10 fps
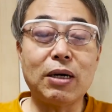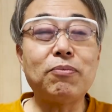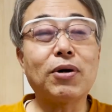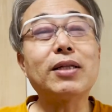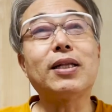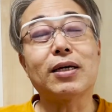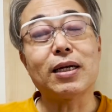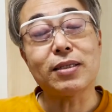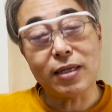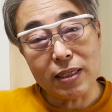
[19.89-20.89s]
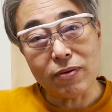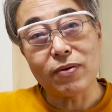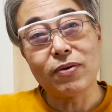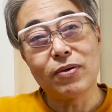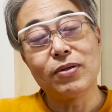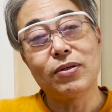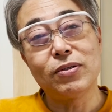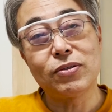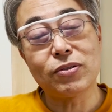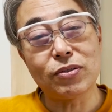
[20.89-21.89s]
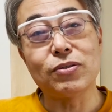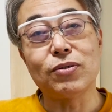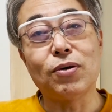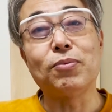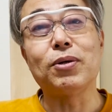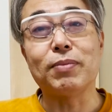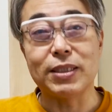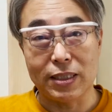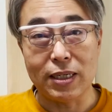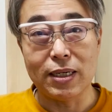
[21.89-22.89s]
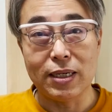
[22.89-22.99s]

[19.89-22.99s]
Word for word: あ、もう勝った勝ったなと、すぐ思いました。